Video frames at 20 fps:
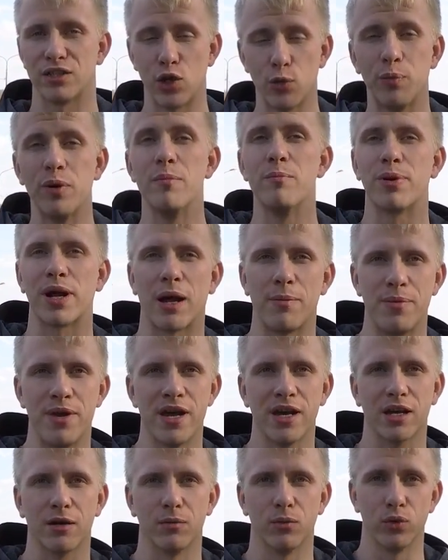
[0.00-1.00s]
с любым
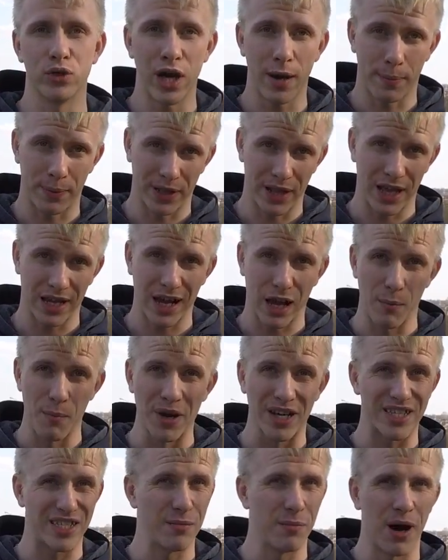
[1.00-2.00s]
пробегом, ну я предлагаю
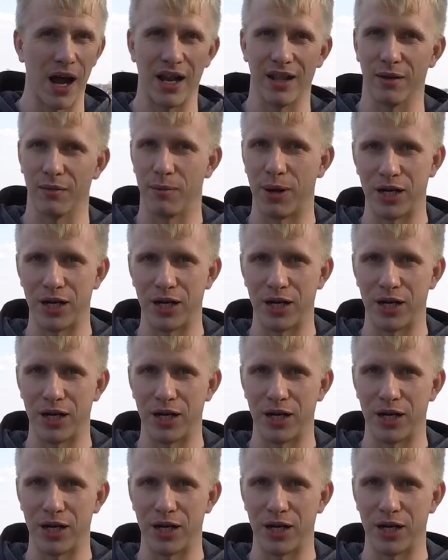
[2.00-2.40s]
максимально